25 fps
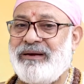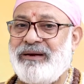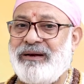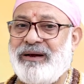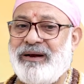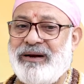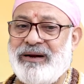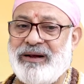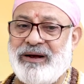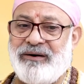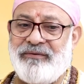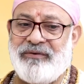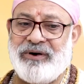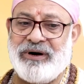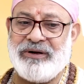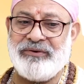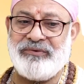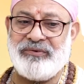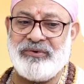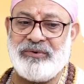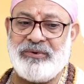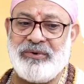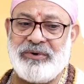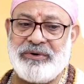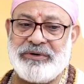ఇకనే ఆ
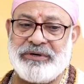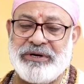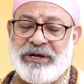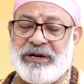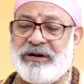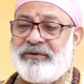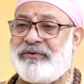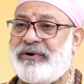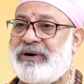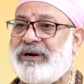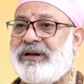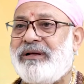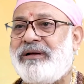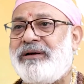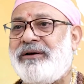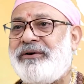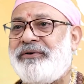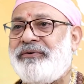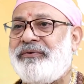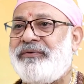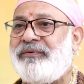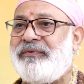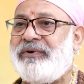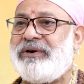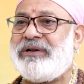వాస్తు దోషాల వల్ల
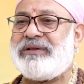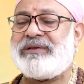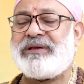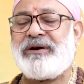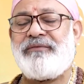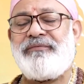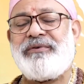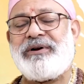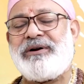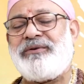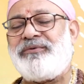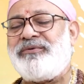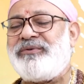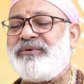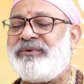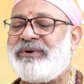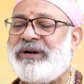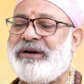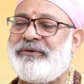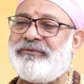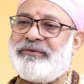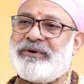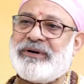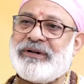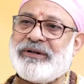వీళ్ళు సఫర్
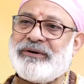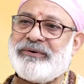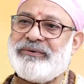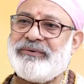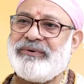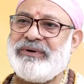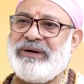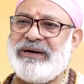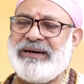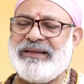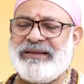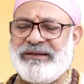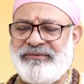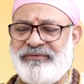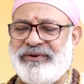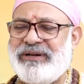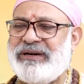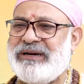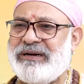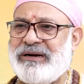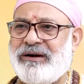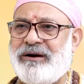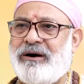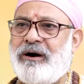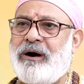అవుతూనే ఉంటారు ఇట్స్
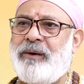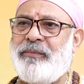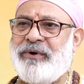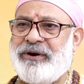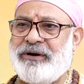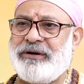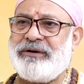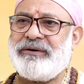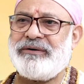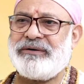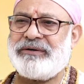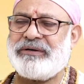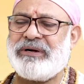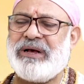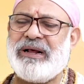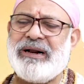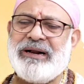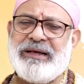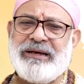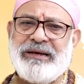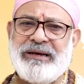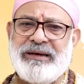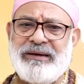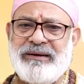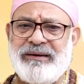వెరీ కామన్
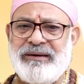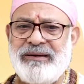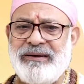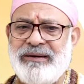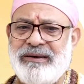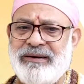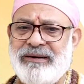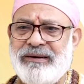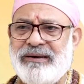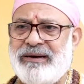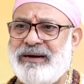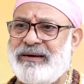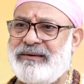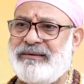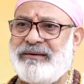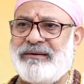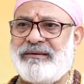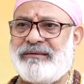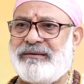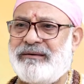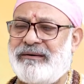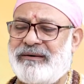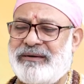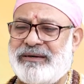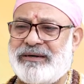చాలా
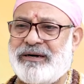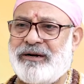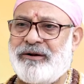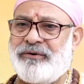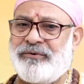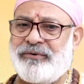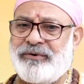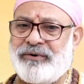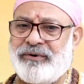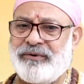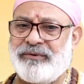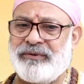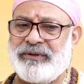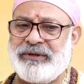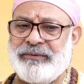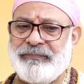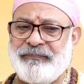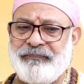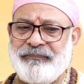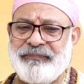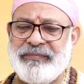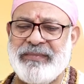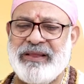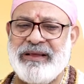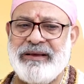కేసెస్లో ఇట్లా ఉంటుంది
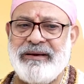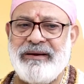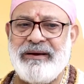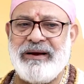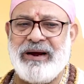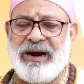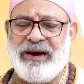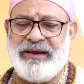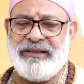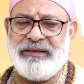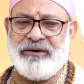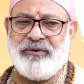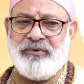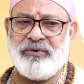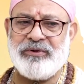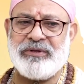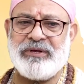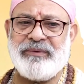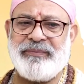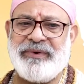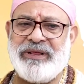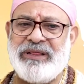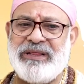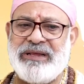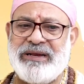అయితే
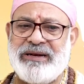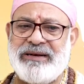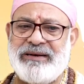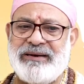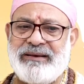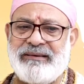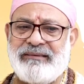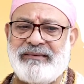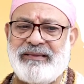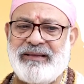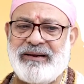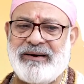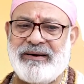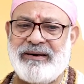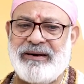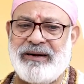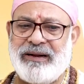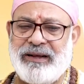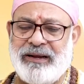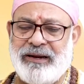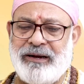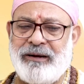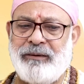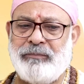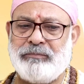కొంతమంది ఏం
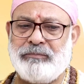చేస్తారంటే